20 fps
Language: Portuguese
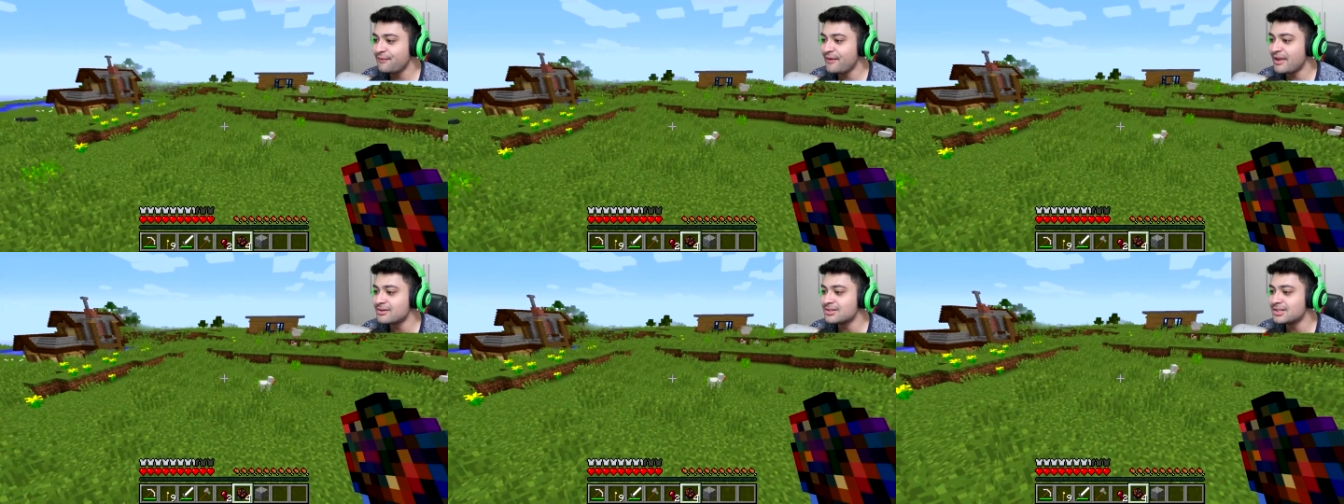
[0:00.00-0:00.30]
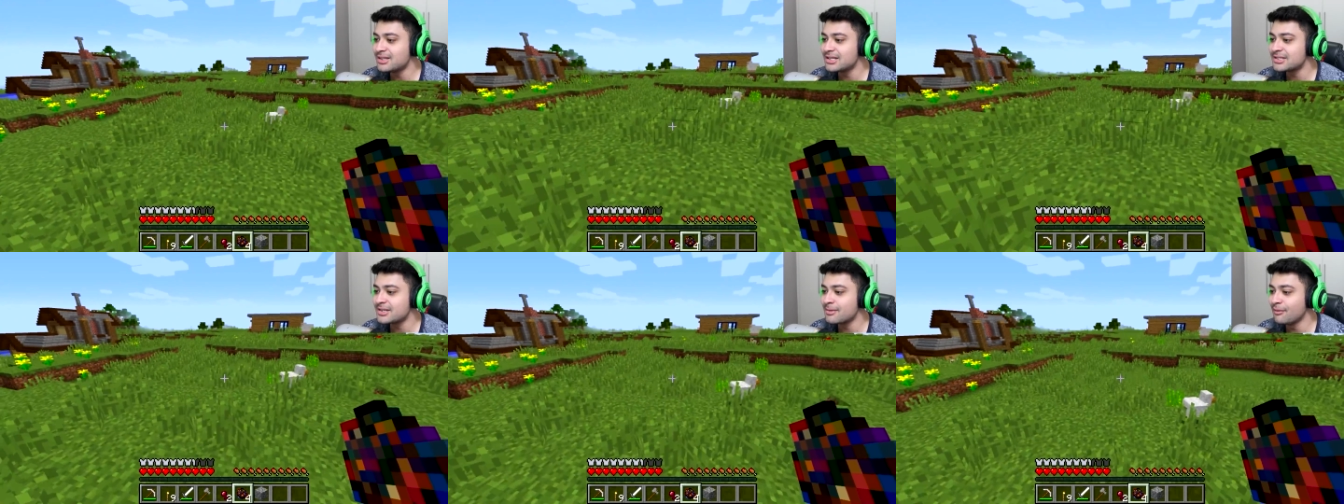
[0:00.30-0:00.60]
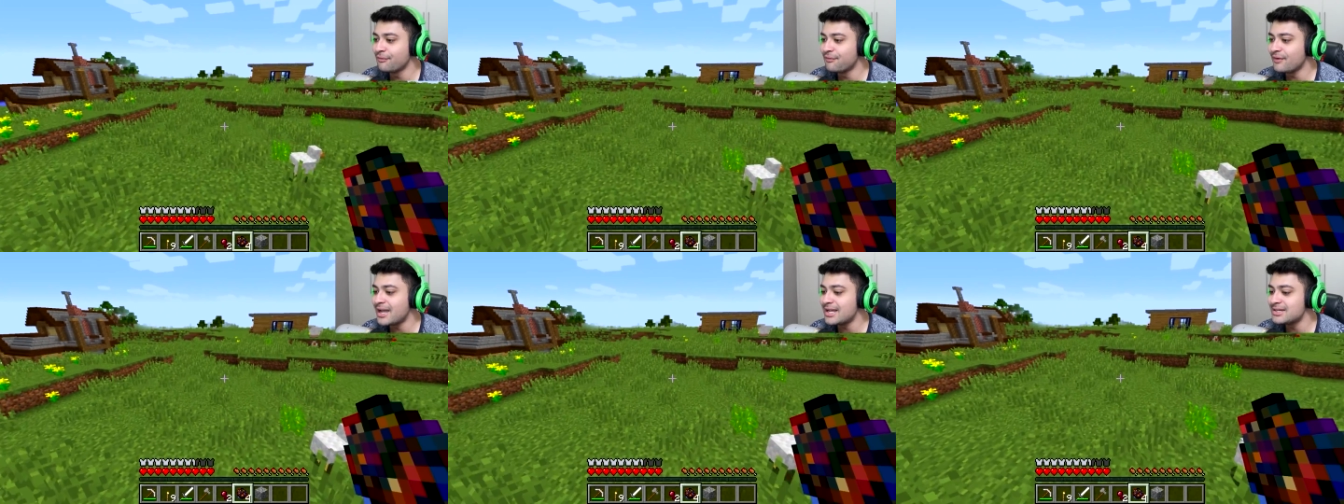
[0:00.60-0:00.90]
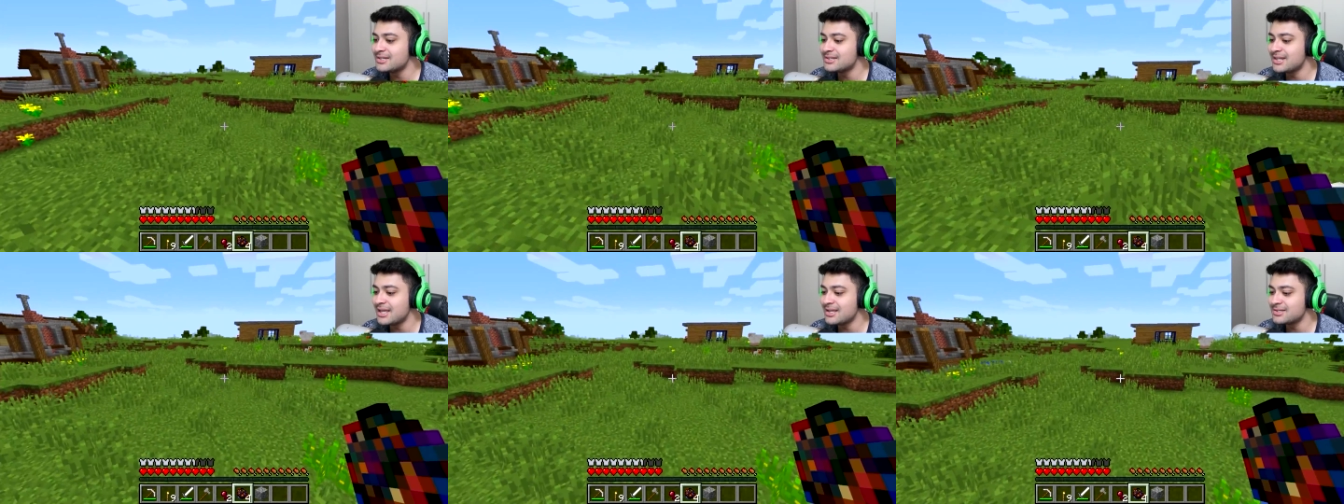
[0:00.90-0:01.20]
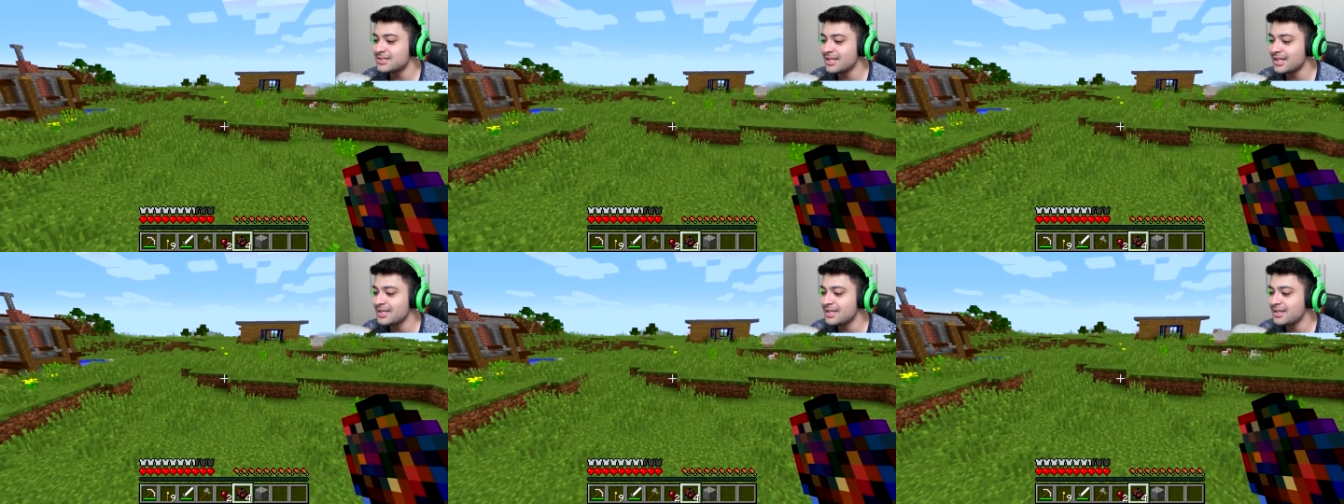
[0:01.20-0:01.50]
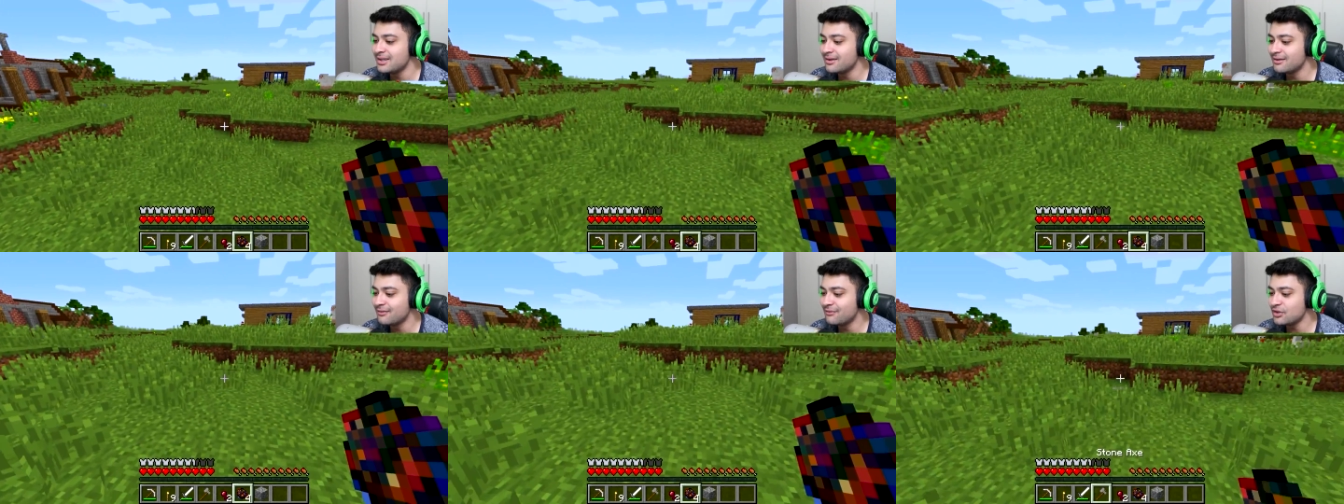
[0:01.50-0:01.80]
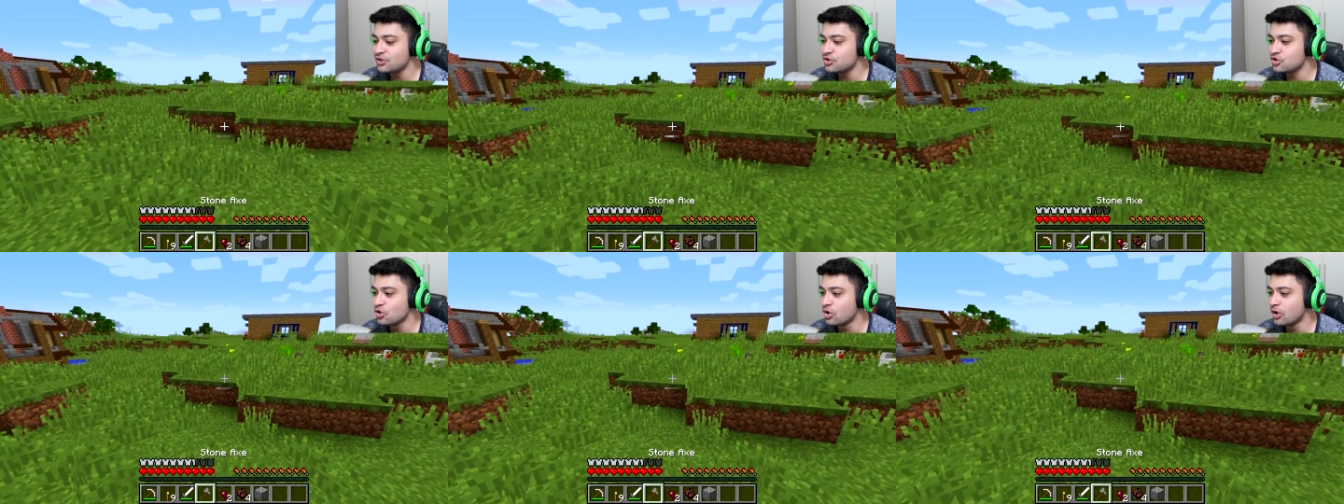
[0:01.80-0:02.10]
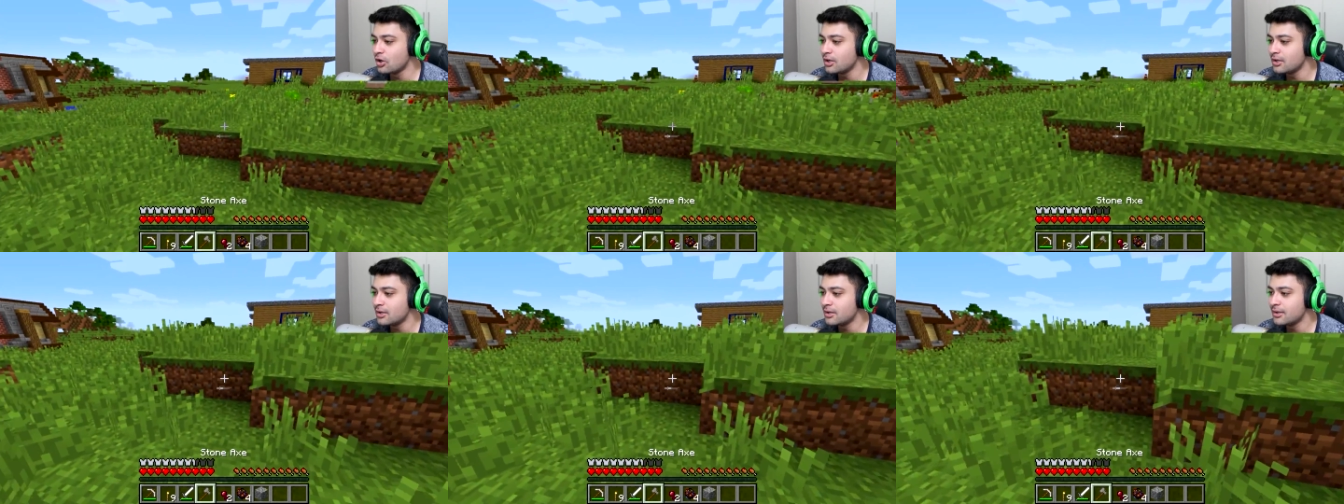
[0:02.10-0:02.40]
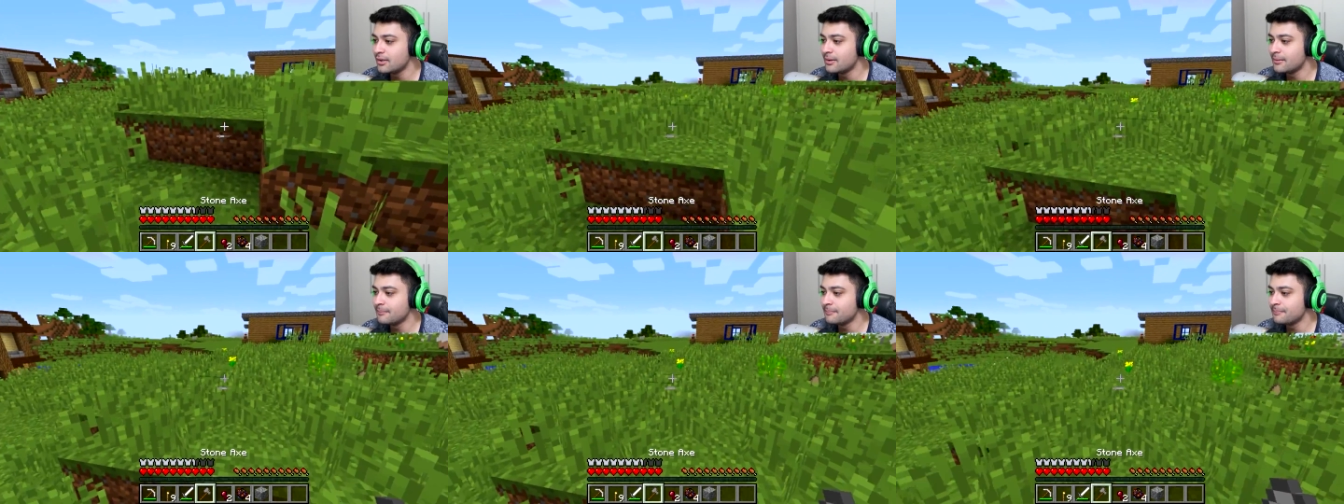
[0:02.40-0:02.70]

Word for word: ferros e três camuflagens, é isso aí. Fechou.